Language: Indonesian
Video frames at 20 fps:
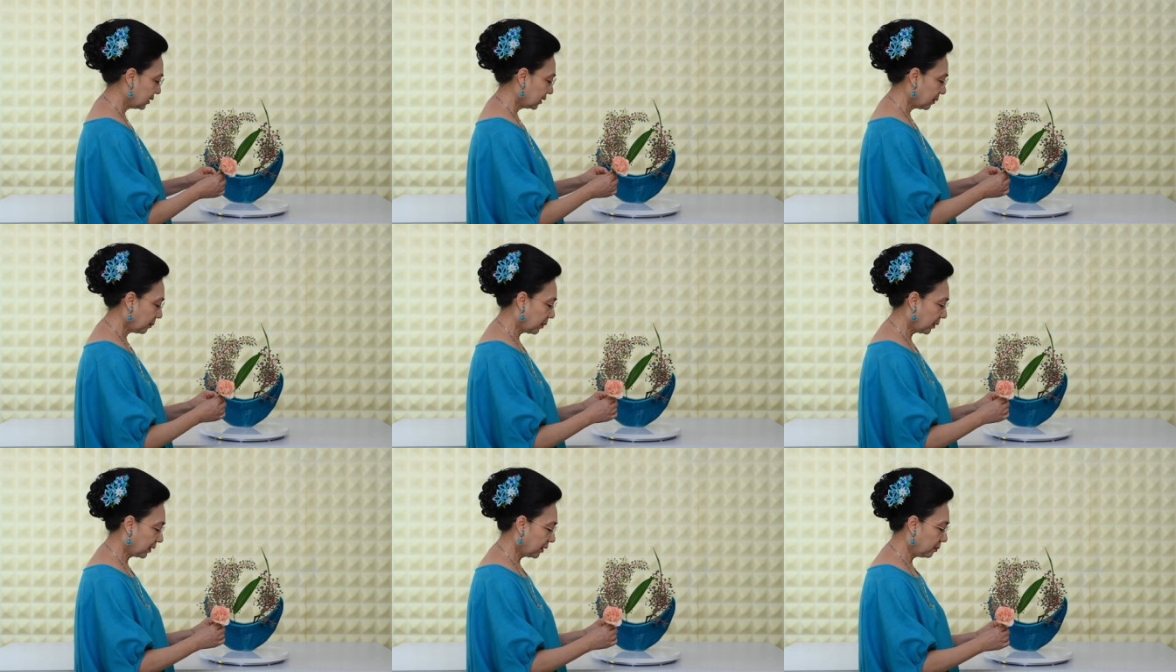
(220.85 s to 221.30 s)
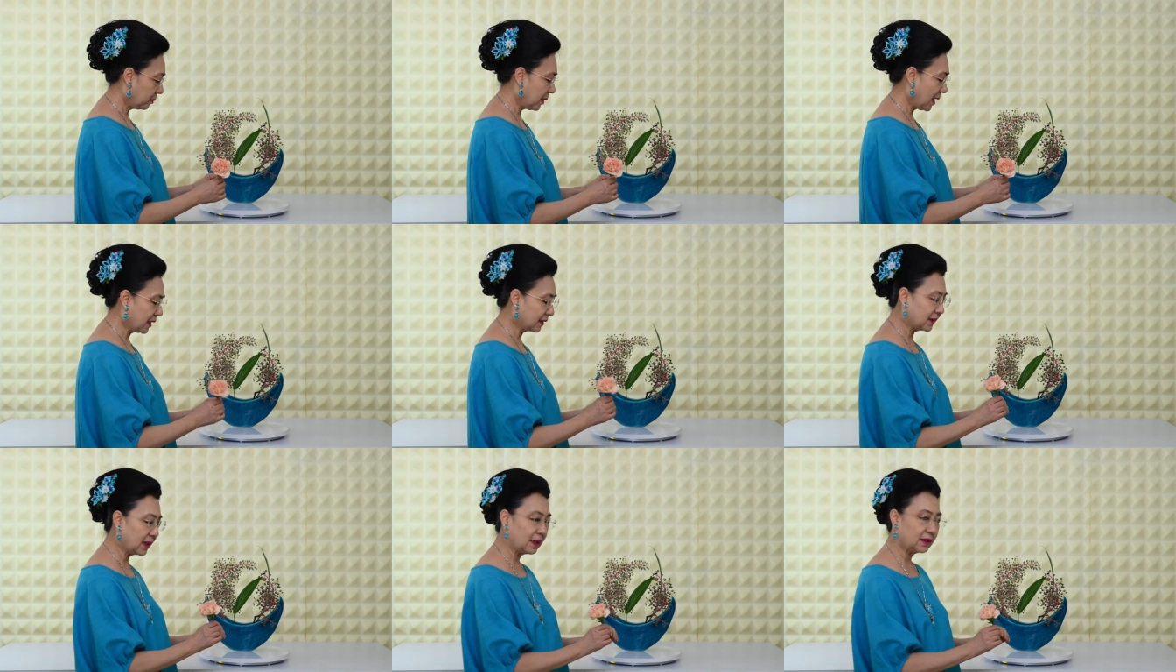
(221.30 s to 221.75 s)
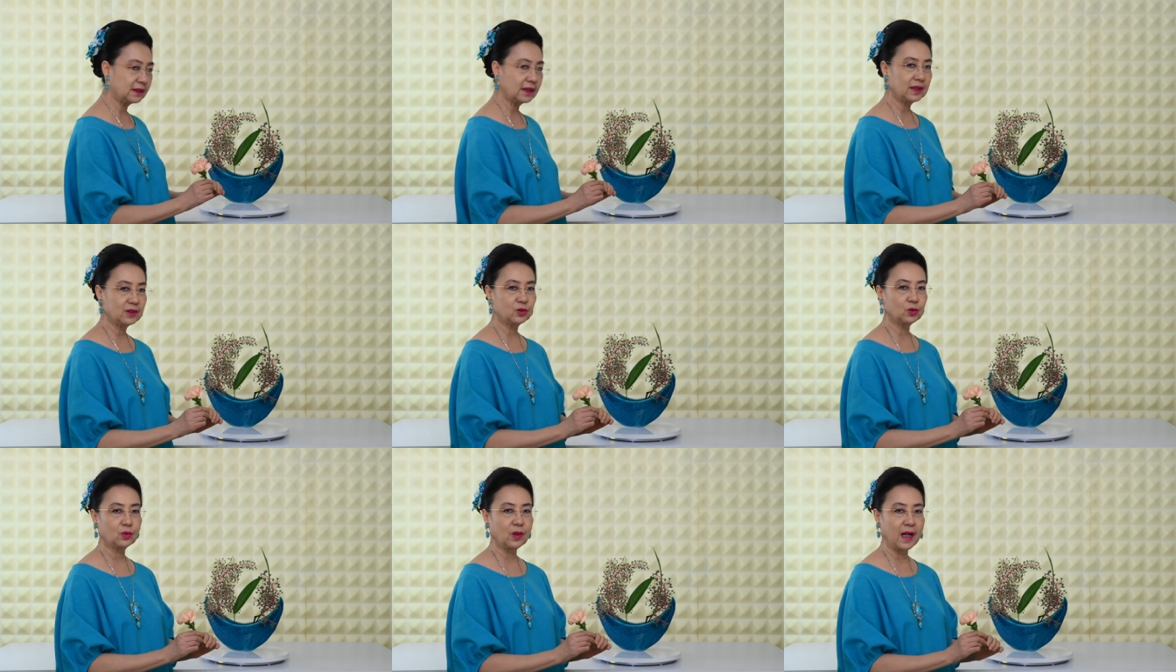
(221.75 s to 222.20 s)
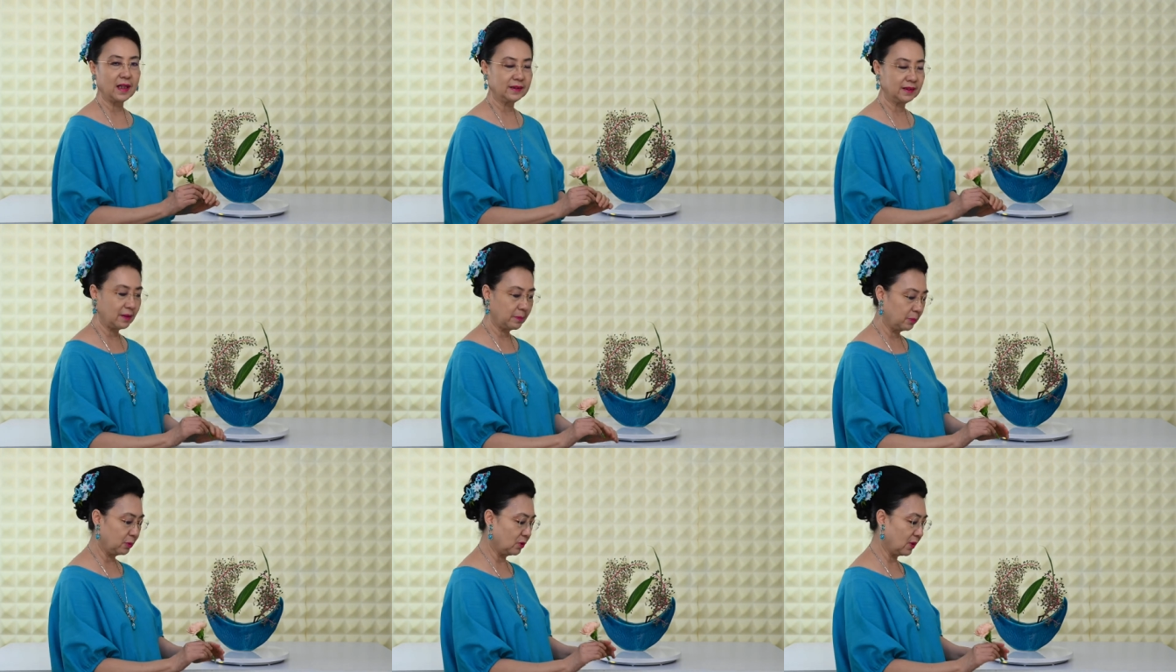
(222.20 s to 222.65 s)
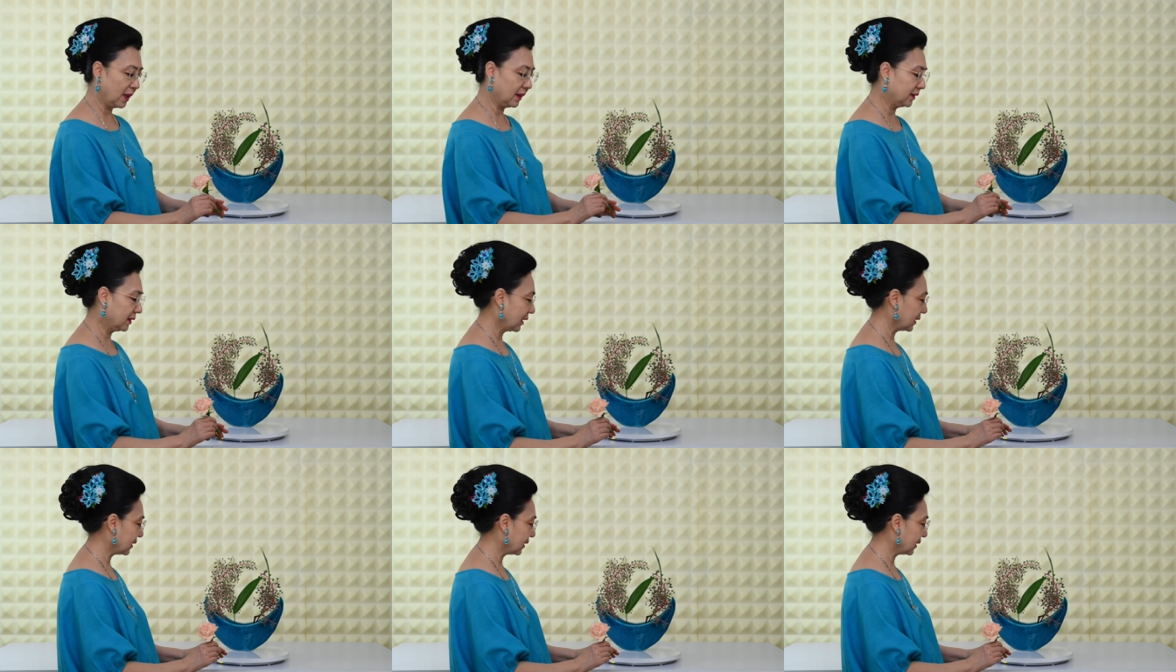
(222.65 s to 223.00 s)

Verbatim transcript: Seperti biasa saya sukanya bunganya